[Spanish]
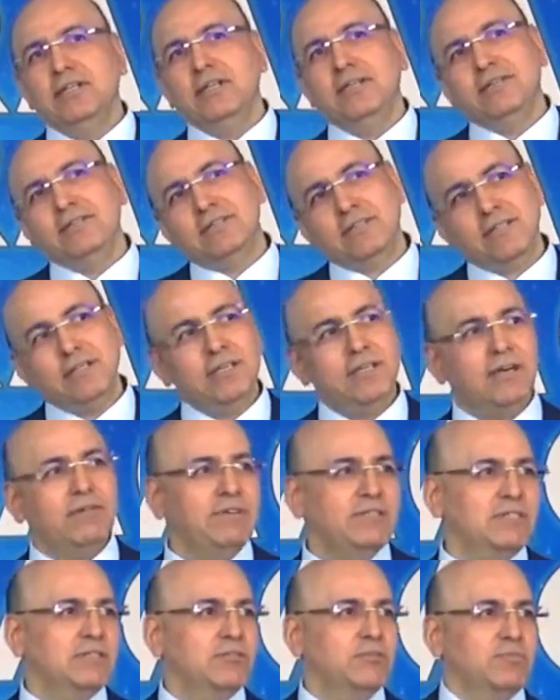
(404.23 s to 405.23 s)
Y sí, a
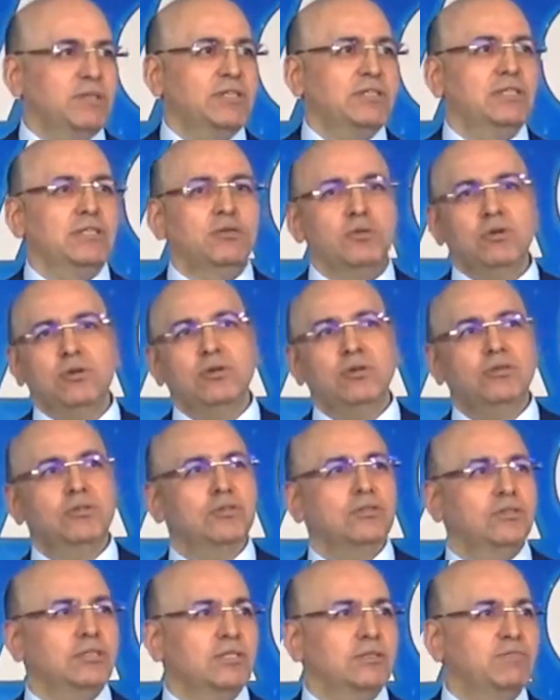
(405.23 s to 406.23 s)
veces un versículo u
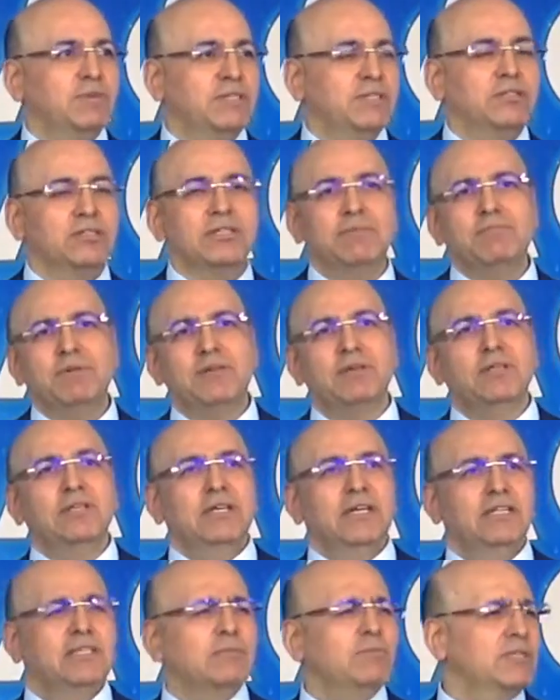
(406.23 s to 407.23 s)
otro nos impresiona, pero
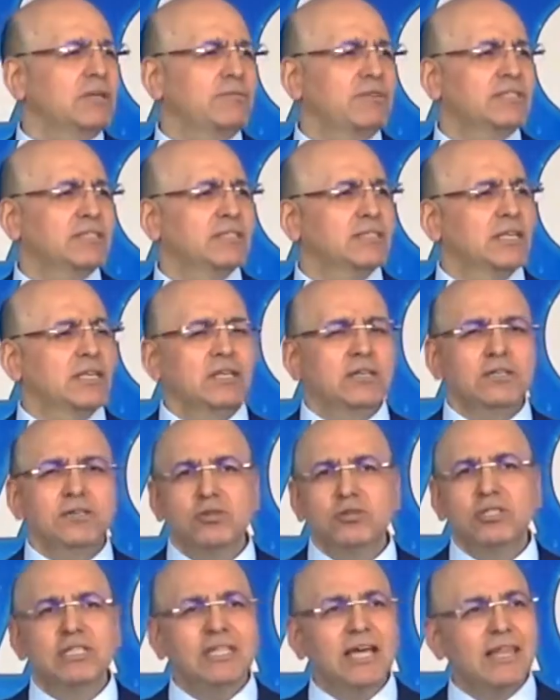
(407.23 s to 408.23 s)
estamos a veces
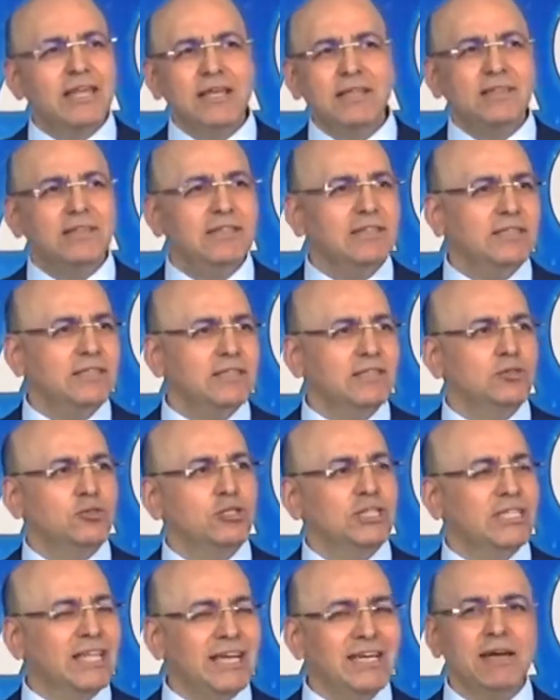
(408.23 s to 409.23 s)

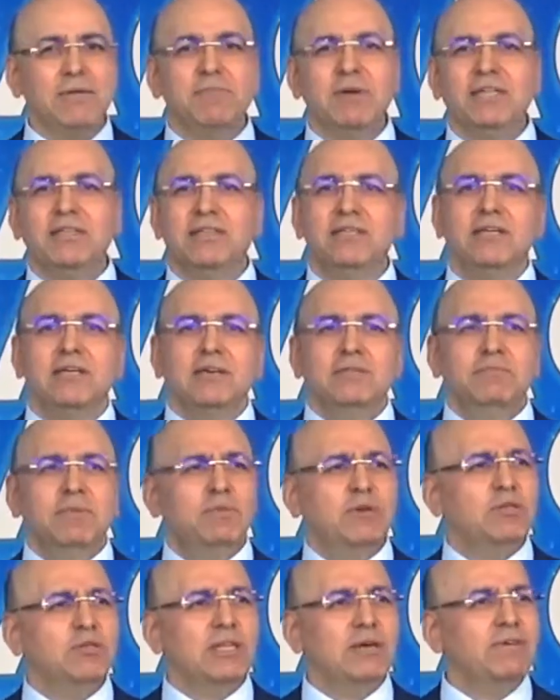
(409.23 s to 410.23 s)
rutinariamente
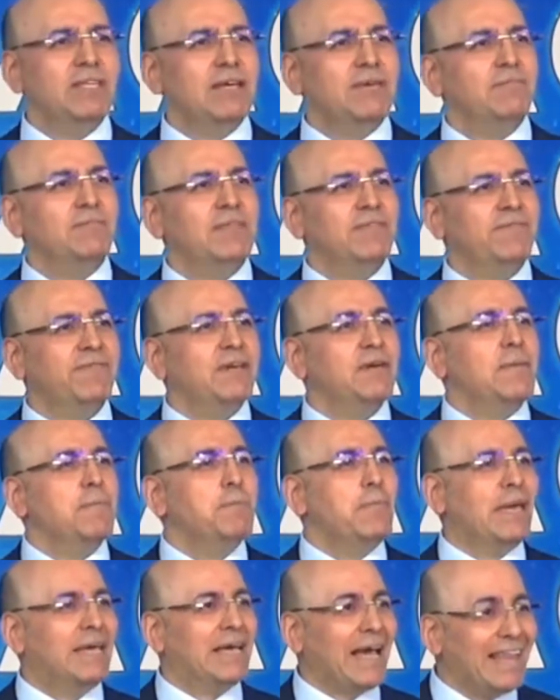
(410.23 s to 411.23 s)
viviendo una vida de fe
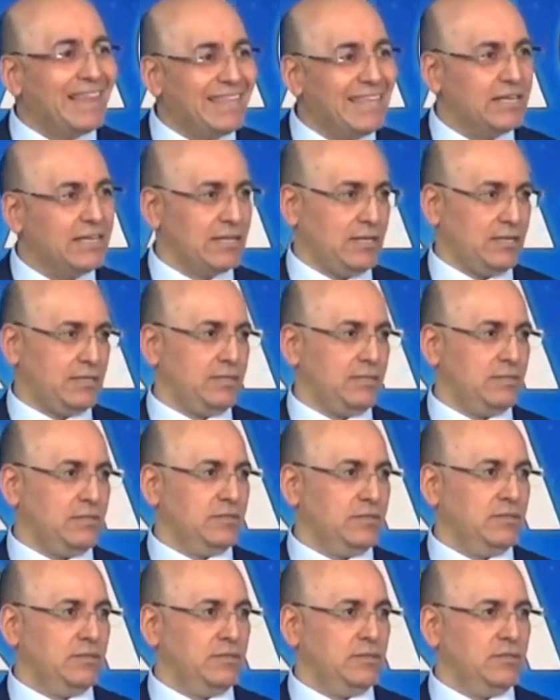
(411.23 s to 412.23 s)
mecánica,
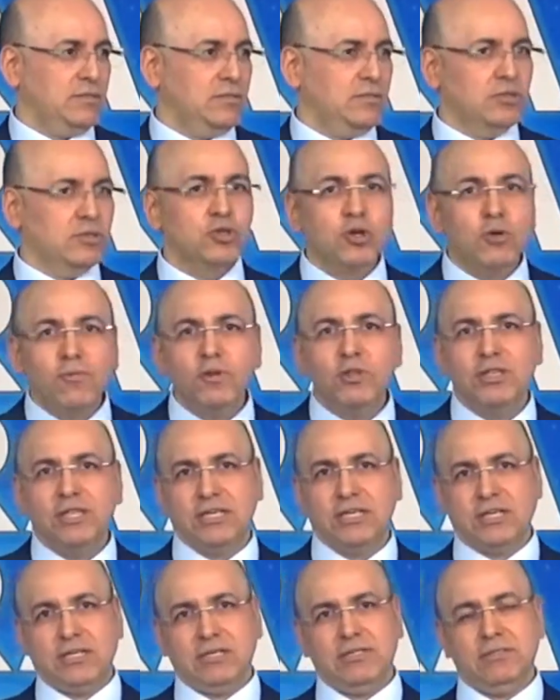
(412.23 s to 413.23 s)

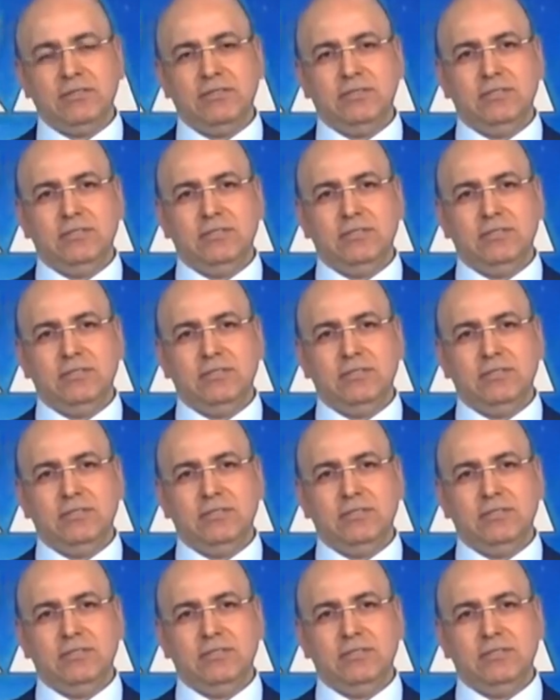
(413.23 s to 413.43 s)
robótica.